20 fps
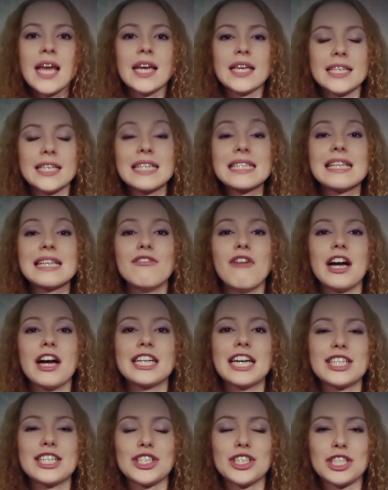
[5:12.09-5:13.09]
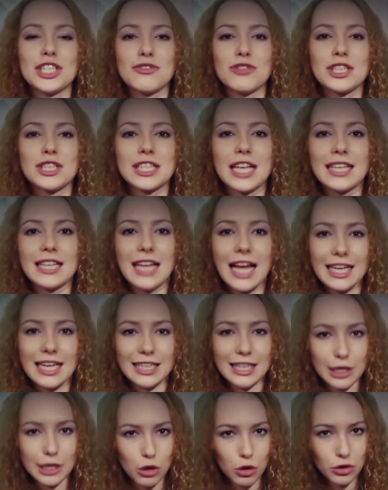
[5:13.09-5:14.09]
Если вы окажетесь в
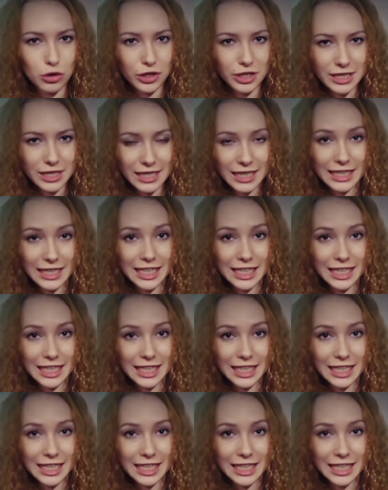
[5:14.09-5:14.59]
Национальной лондонской